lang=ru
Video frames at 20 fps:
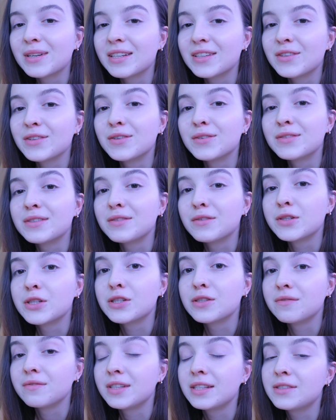про нее в
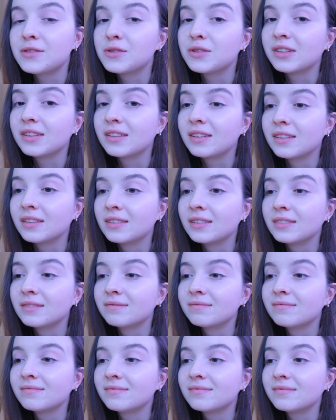сегодняшнем видео. Это
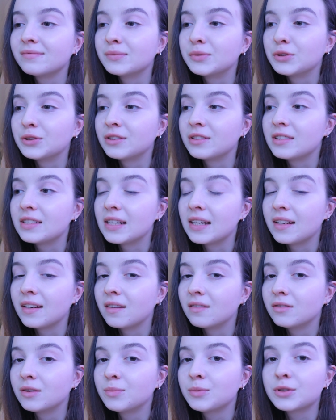будет
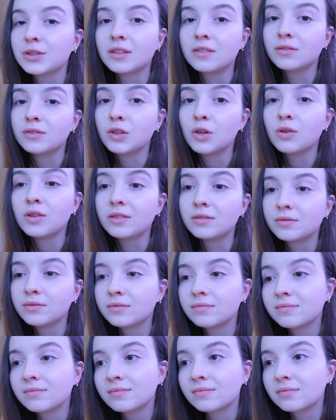серия выпусков,
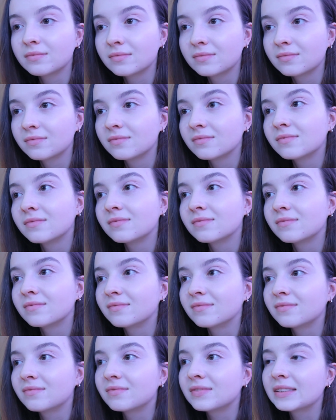влогов,
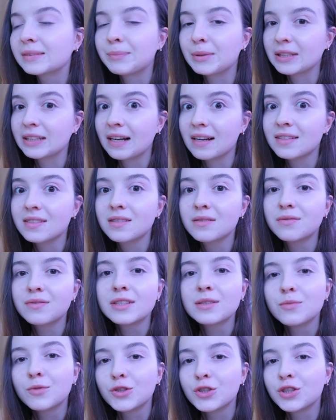
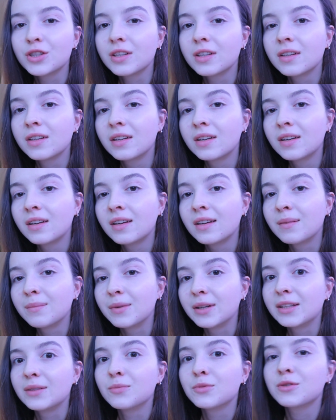подкастов, возможно.
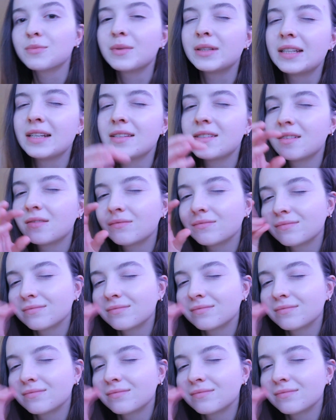Поэтому смотрите.